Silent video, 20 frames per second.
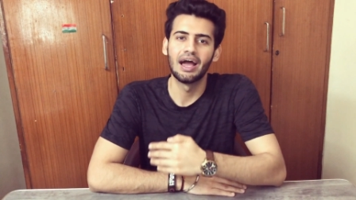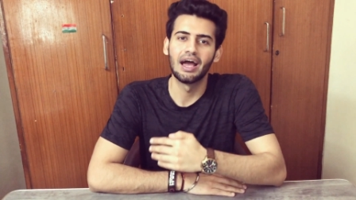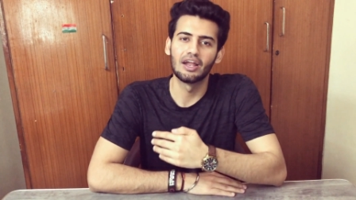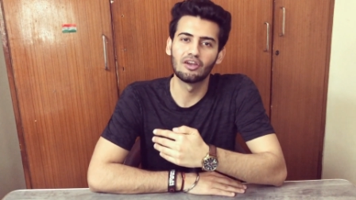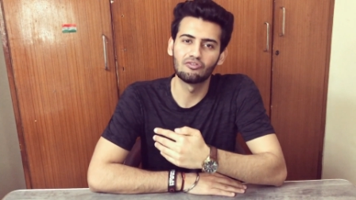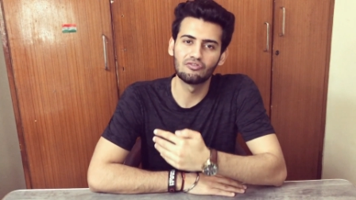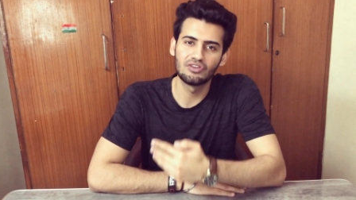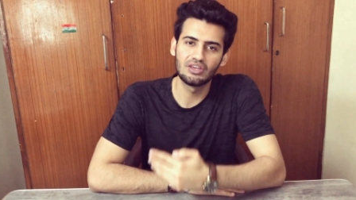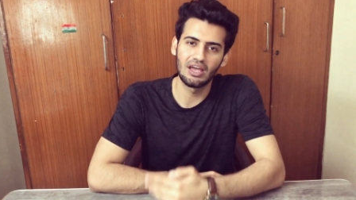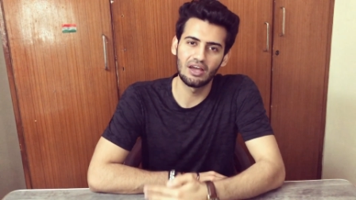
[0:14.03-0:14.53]

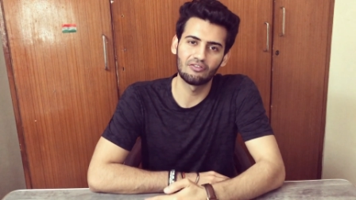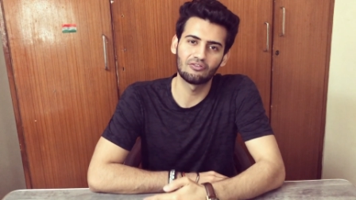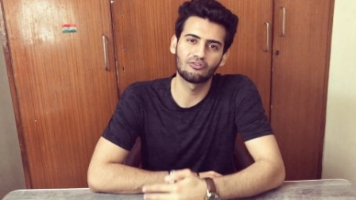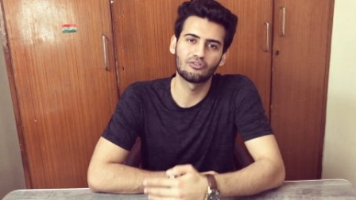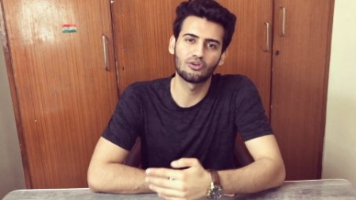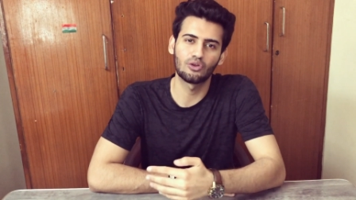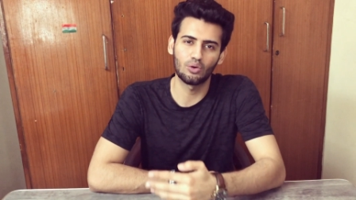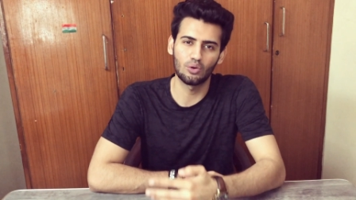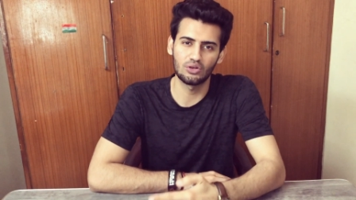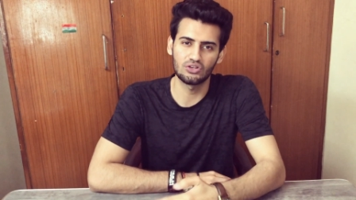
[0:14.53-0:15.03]
एंड वी हैव
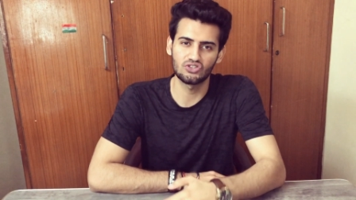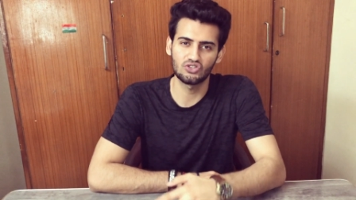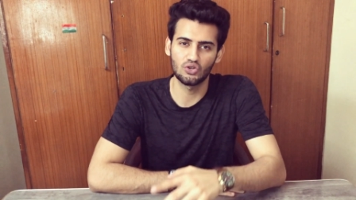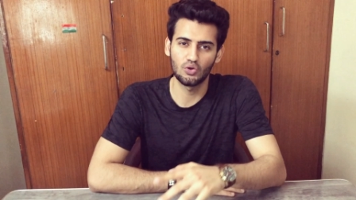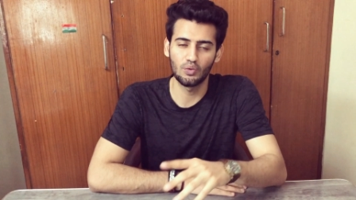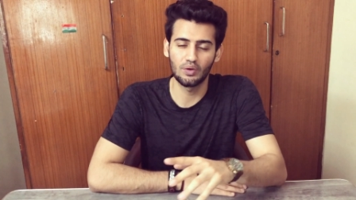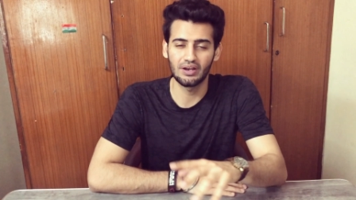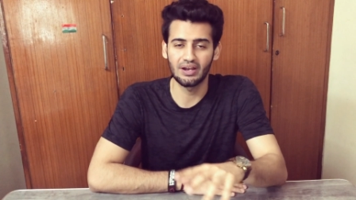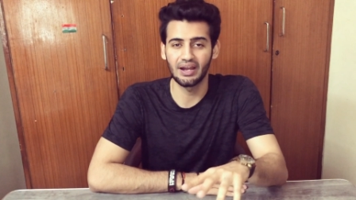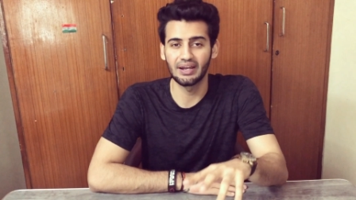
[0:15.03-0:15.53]
क्रॉस्ड
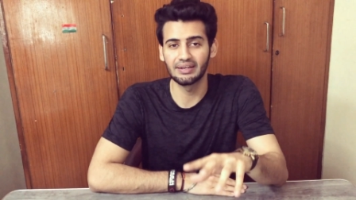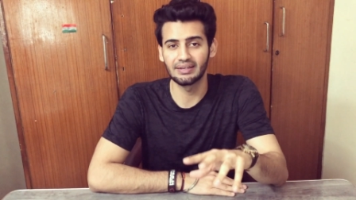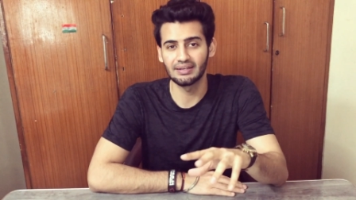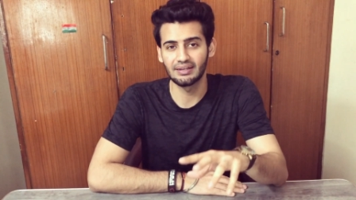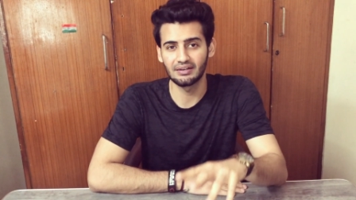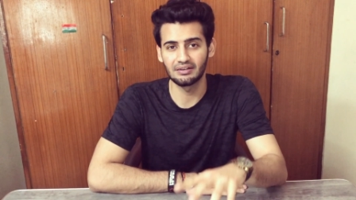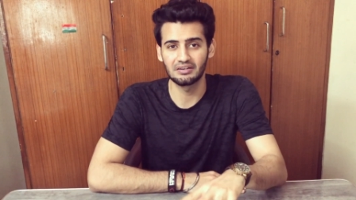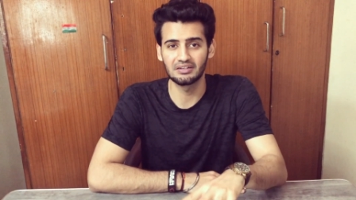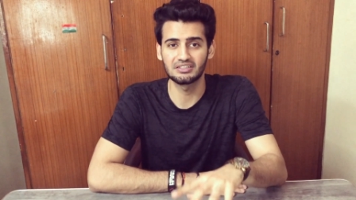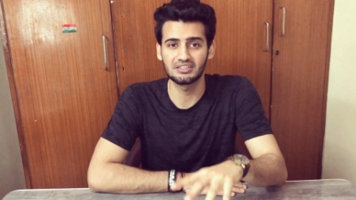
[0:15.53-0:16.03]
ओवर
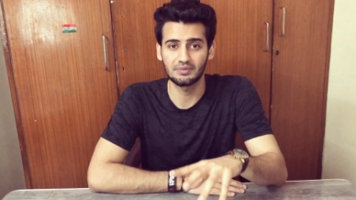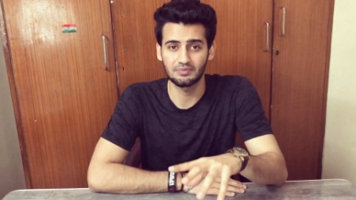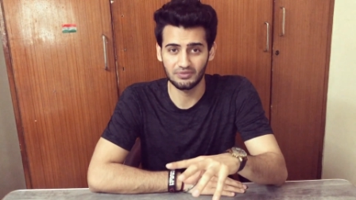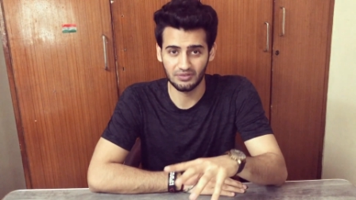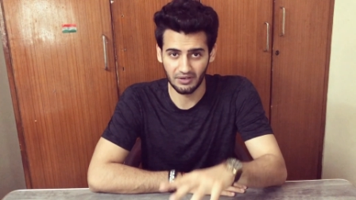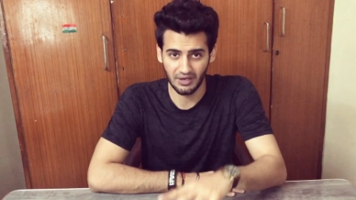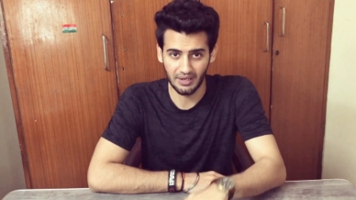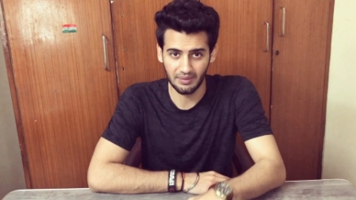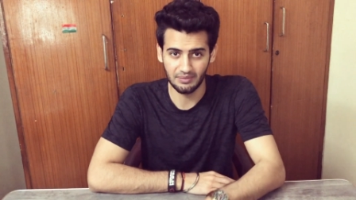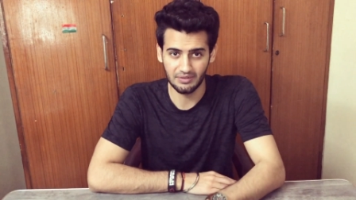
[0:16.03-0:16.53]
नाइनटीन हंड्रेड
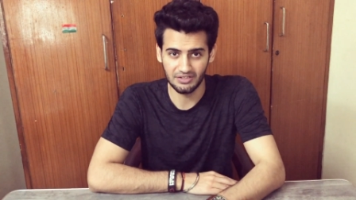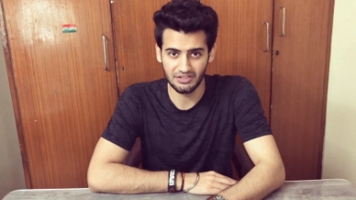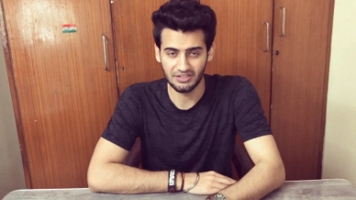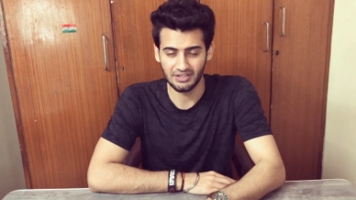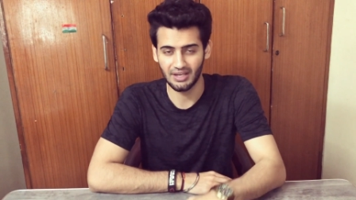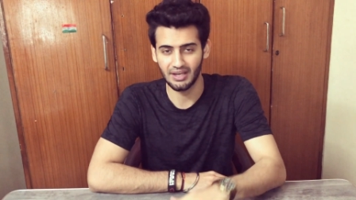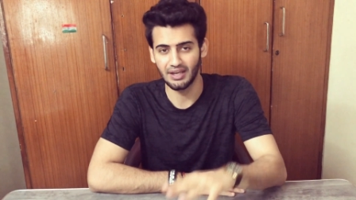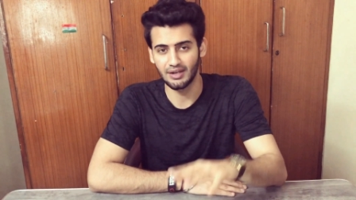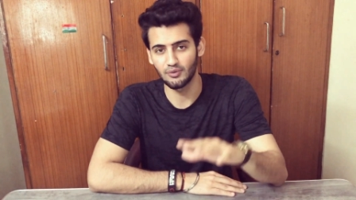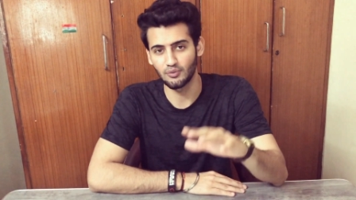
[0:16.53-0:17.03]
सब्सक्राइबर्स
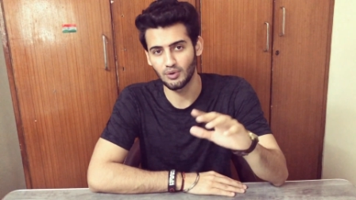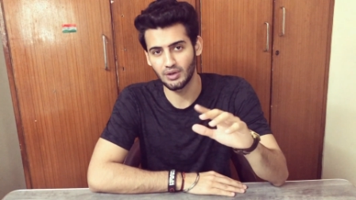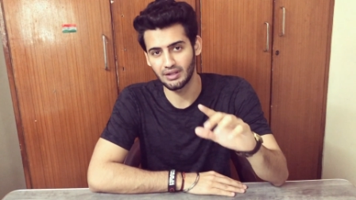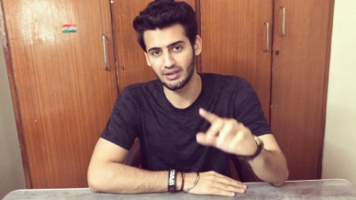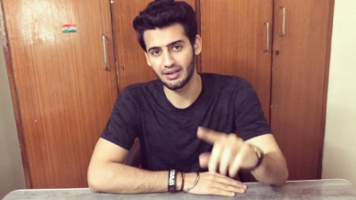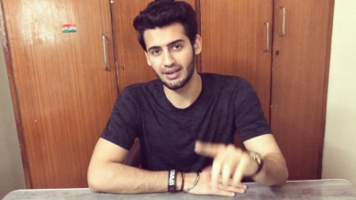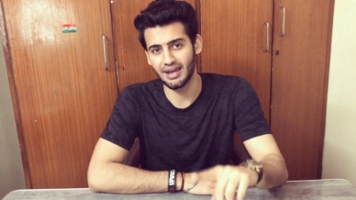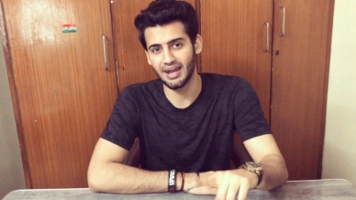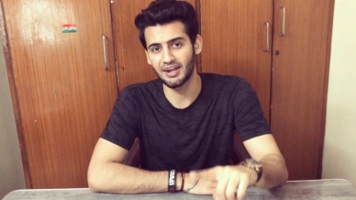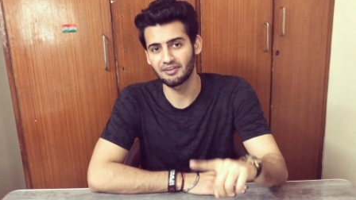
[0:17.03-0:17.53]
एंड
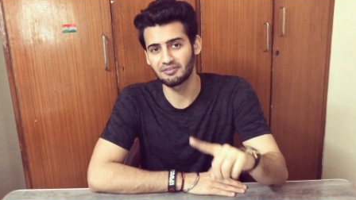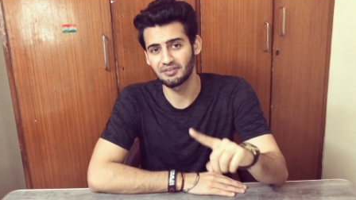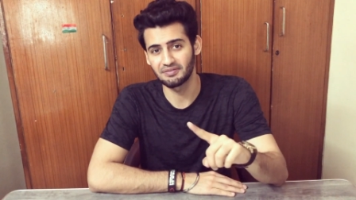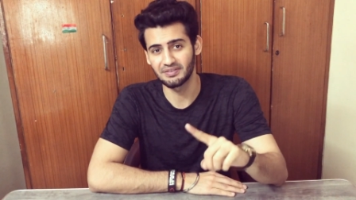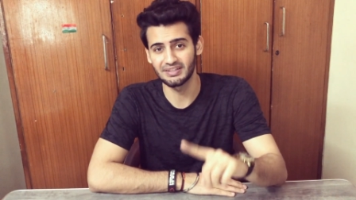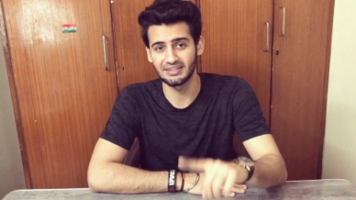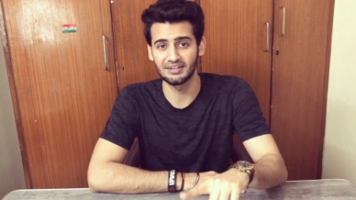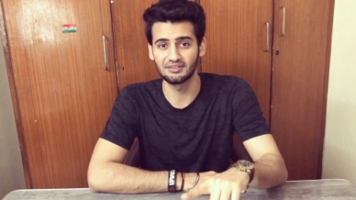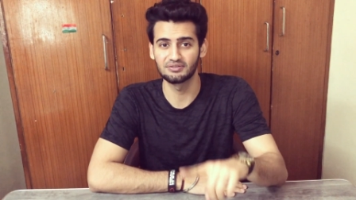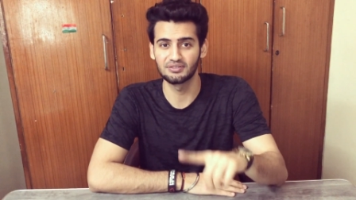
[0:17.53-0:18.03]
वन लाख
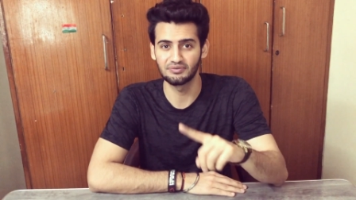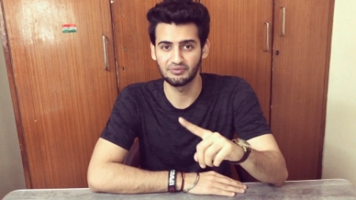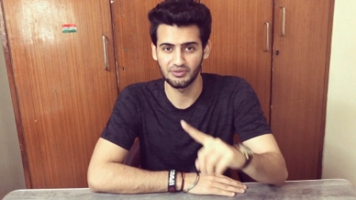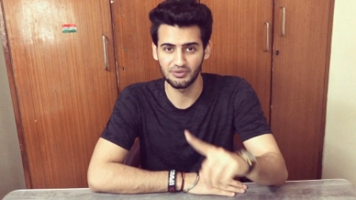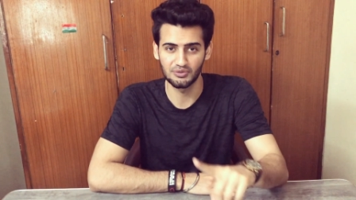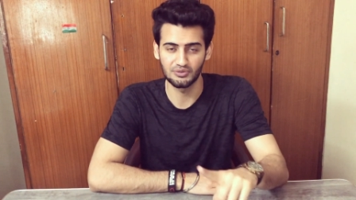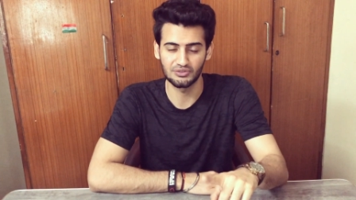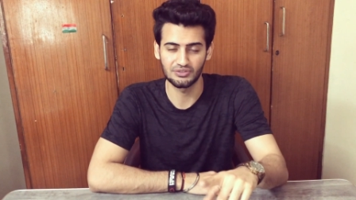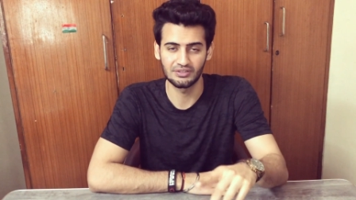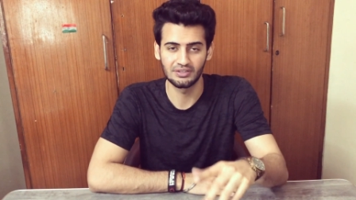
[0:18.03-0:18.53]
फिफ्टी थाउजेंड
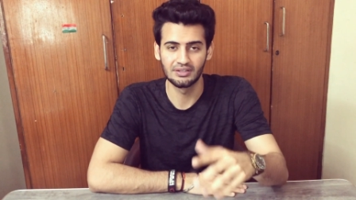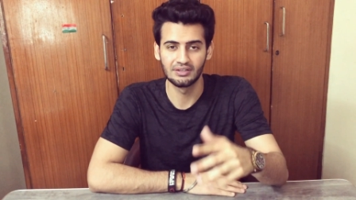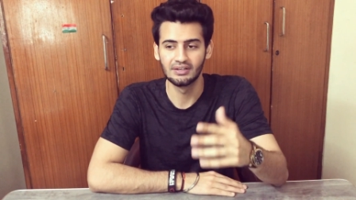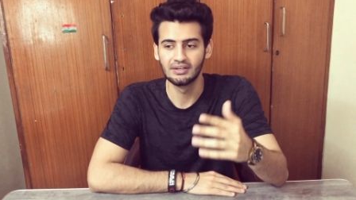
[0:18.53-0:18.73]
व्यूज़